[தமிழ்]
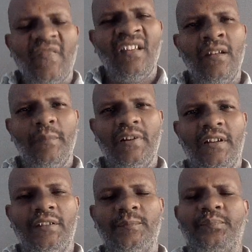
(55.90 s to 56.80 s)
என்ன
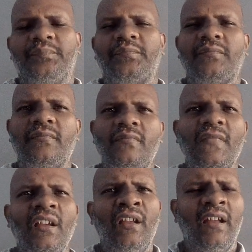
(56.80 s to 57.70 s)
பண்ணார்
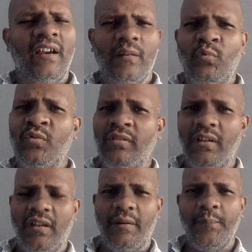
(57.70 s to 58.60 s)
எல்லா இடமும்
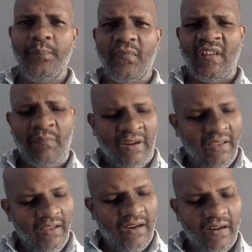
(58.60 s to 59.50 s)
சுற்றினார்
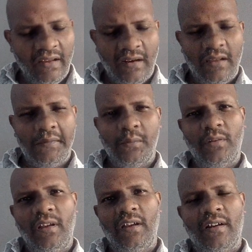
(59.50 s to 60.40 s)
மலை காடுகள்லாம்
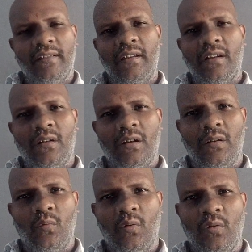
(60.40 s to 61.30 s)
சுற்றி கடைசியாக
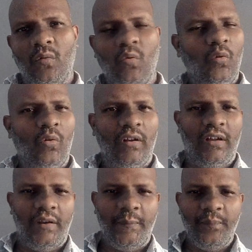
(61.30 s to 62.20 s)
ஒரு குரு
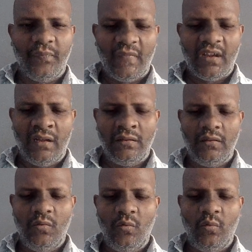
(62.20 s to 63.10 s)
இருக்கார் அந்த
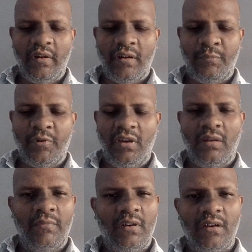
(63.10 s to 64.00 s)
குரு கிட்ட போய்
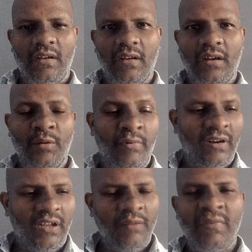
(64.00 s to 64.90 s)
நம்ம
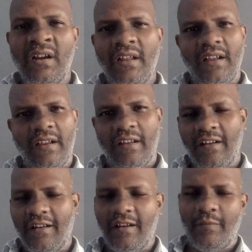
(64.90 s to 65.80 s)
கண்டுபிடிக்கலாம் இமாலயாவில்
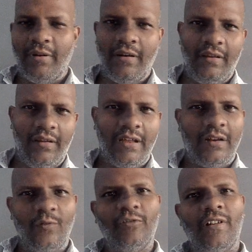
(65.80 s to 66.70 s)
இருக்கார் அப்படின்னு
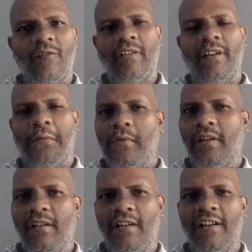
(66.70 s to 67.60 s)
யாரோ ஒருத்தர் அவர்கிட்ட
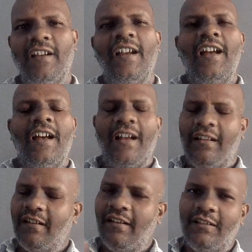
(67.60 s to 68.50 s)
சொல்லியிருக்காங்க
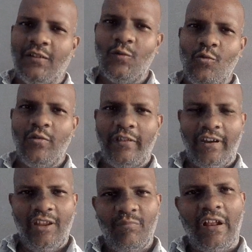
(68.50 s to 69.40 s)
அதனால் அந்த குருவை
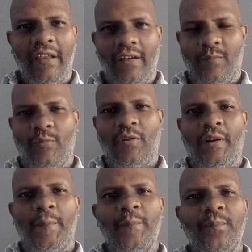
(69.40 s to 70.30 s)
தேடி இமாலயாவுக்கு
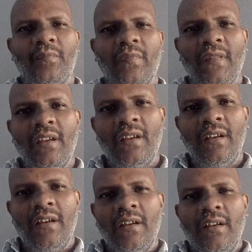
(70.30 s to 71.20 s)
போகிறார்
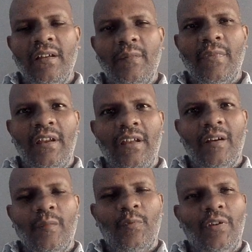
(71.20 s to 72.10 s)

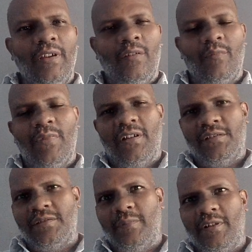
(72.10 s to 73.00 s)
இமாலயாவுக்கு போய் ரொம்ப
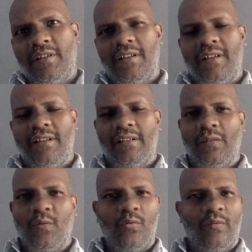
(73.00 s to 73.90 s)
கஷ்டப்பட்டு அந்த
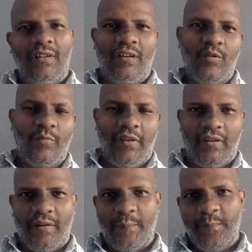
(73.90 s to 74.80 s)
குரு வந்து
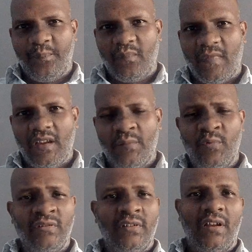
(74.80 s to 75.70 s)
கண்டுபிடிக்கிறாரு
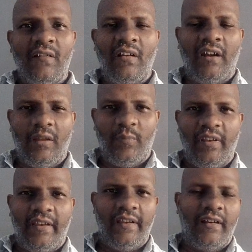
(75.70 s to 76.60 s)
பிடிச்சோன்னே அவர்கிட்ட
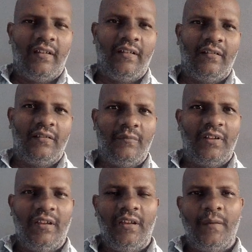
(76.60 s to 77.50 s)
போய் கேட்குறாரு இந்த
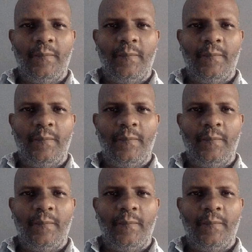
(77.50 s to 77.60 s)
மாதிரி